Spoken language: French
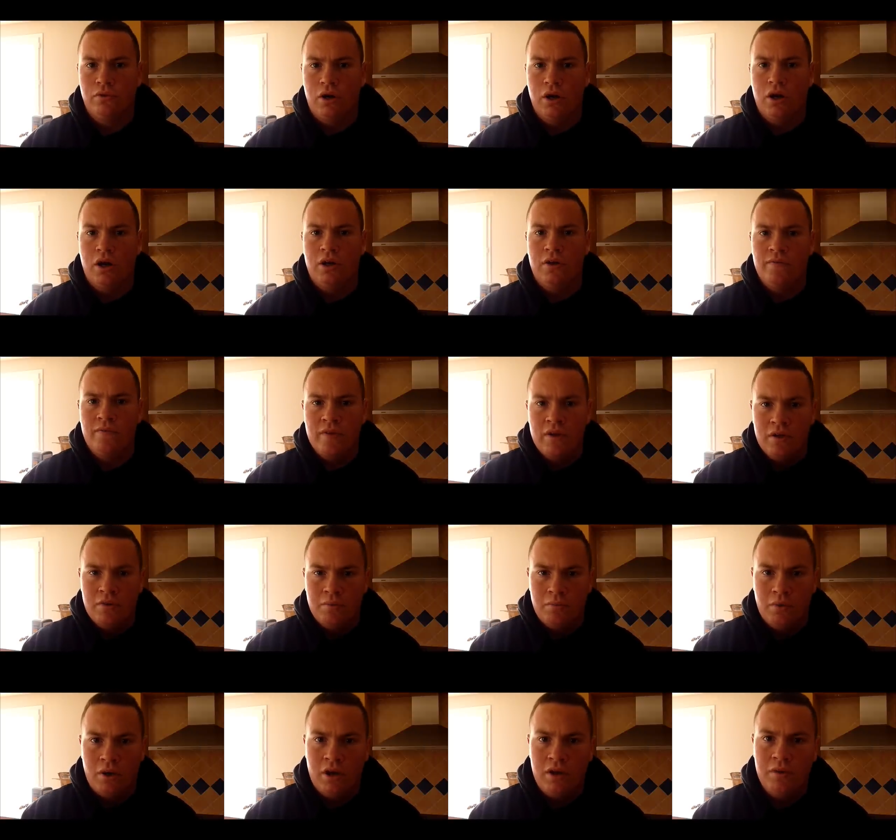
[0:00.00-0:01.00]
Voilà.
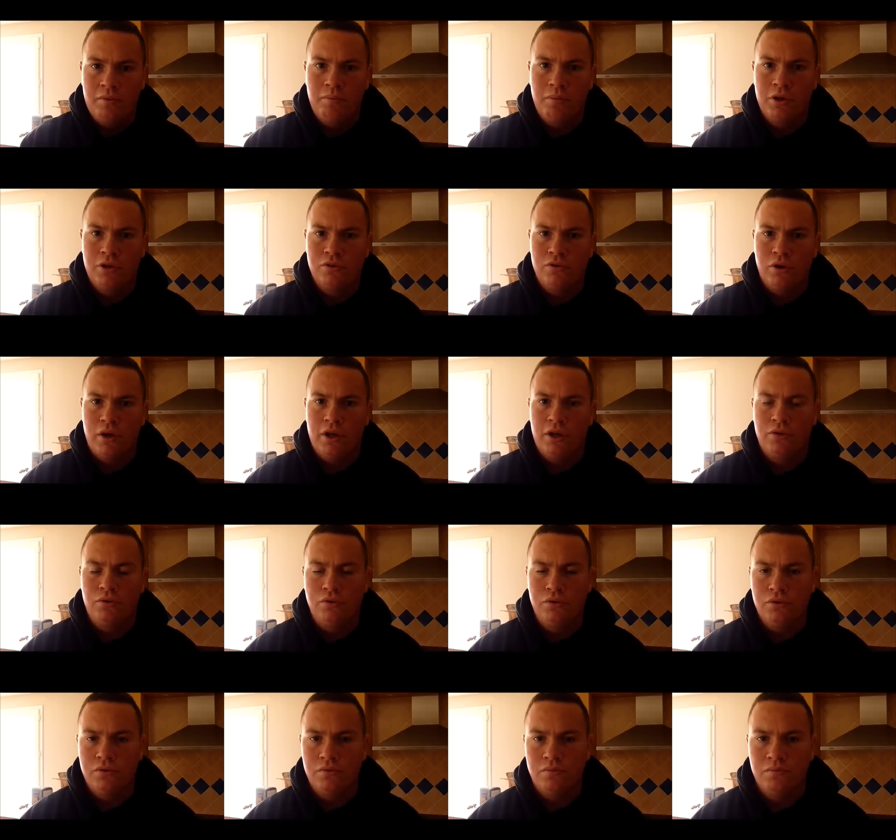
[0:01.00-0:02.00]
Bon allez, bonne soirée à
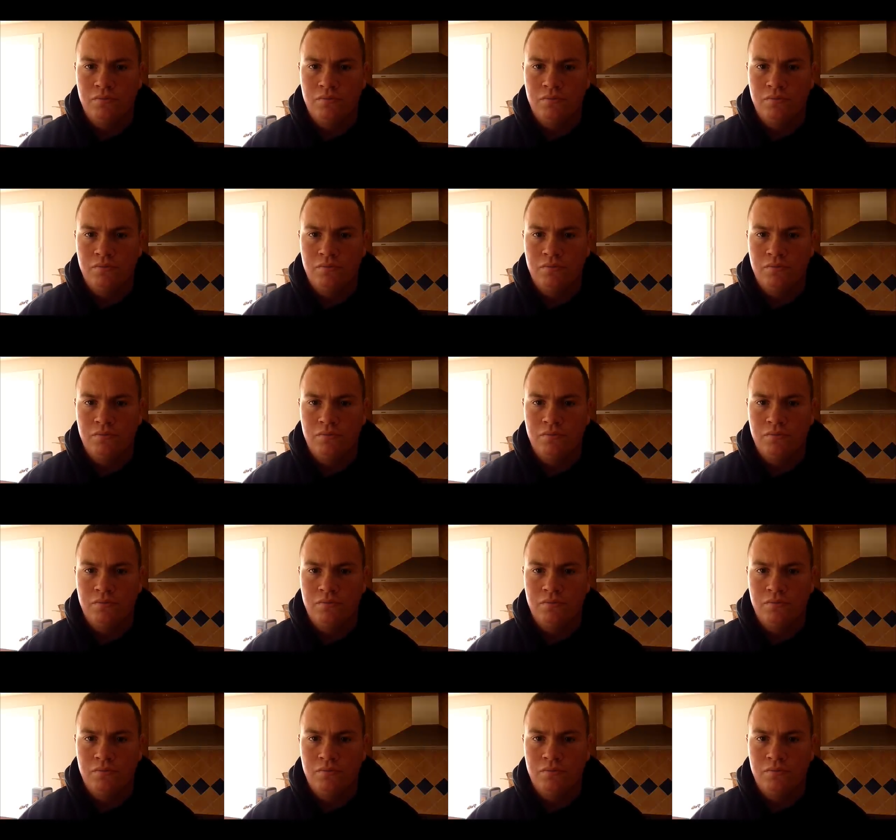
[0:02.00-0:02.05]
tous.